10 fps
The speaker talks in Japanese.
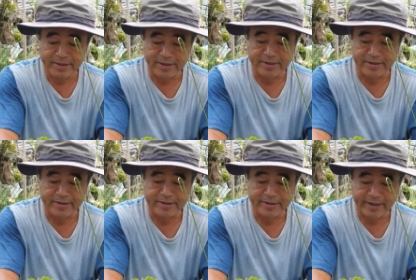
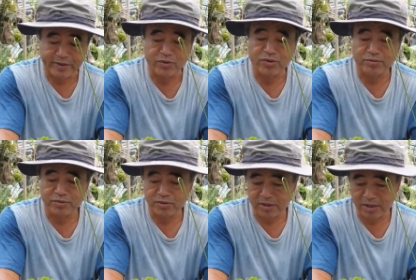えー、観葉植
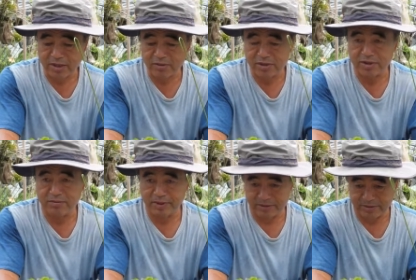物として楽しんで
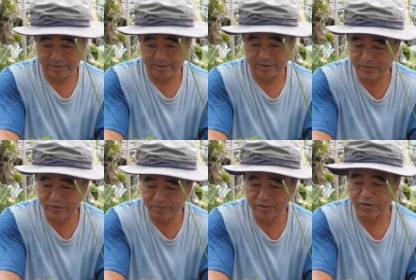ます
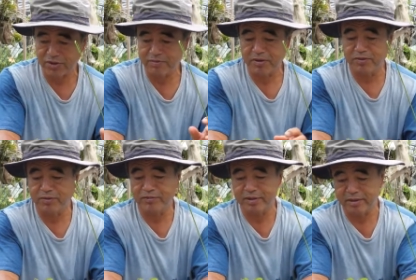十分楽しめると
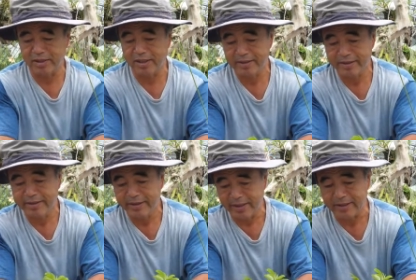思いますんで、
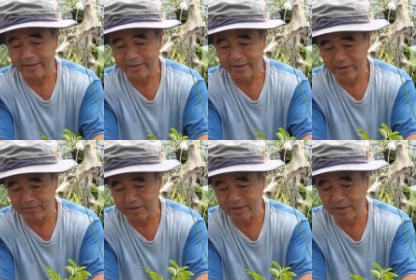はい、
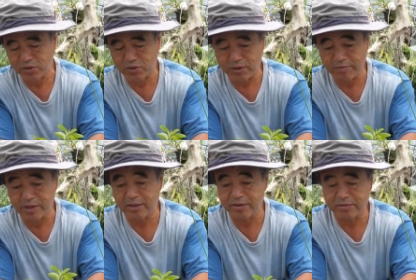日々成長が見
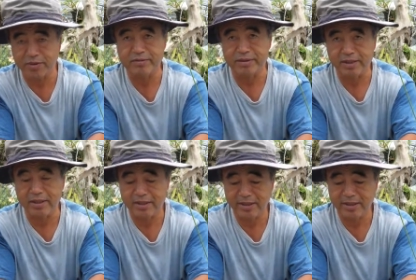れると思いますね、